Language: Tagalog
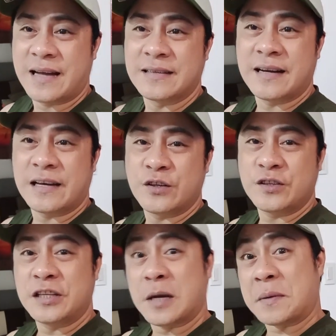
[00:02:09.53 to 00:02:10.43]
Hanggang
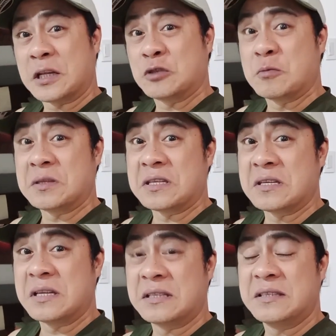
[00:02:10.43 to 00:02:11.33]
ngayon, hindi ka pa rin
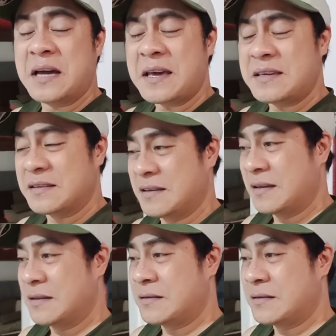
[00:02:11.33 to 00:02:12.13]
tumitigil, Day.